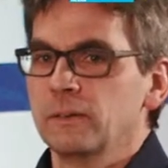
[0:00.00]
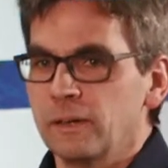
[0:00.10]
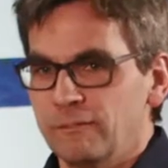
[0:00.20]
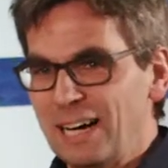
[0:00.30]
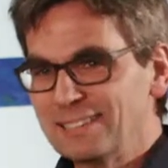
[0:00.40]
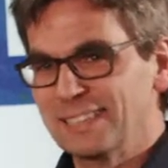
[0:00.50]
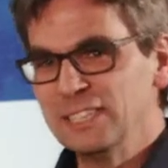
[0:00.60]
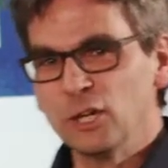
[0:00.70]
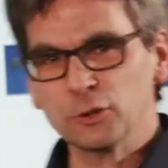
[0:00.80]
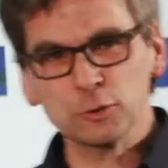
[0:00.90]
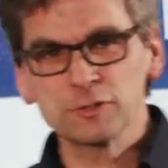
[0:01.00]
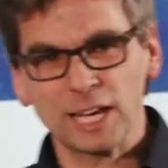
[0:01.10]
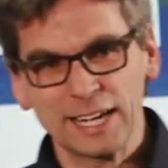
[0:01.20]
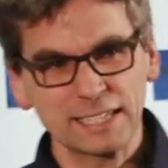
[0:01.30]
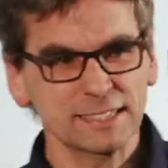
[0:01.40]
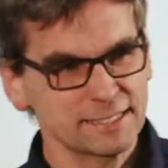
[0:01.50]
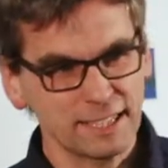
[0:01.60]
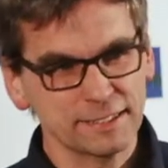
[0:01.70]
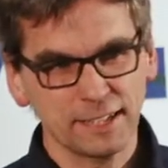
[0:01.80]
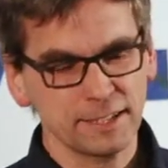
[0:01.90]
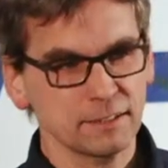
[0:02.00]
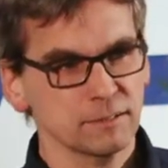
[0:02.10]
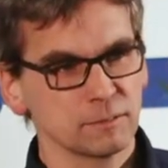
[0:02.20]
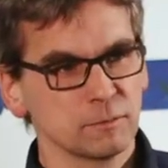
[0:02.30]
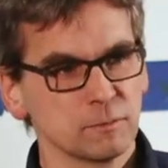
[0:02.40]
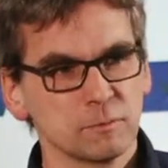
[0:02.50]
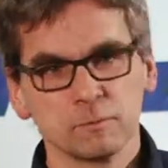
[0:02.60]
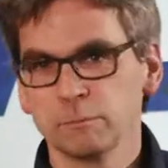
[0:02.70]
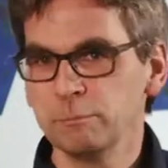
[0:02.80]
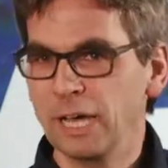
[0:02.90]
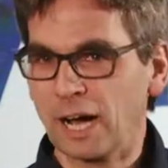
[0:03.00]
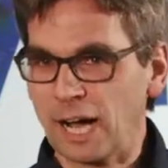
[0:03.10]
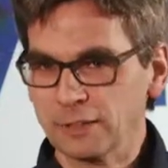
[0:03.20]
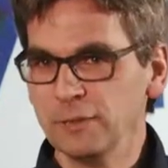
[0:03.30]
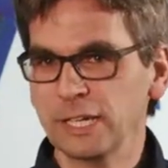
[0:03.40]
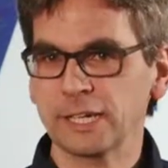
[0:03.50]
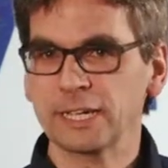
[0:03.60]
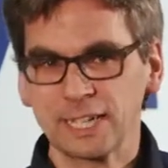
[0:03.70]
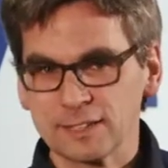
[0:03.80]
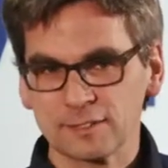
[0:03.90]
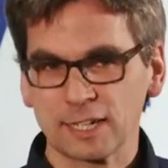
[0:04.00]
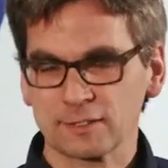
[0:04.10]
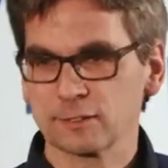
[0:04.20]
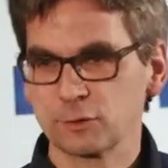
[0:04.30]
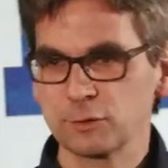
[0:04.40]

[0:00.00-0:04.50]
Was hindert uns eigentlich daran, mehr Radwege in ganz Sachsen zu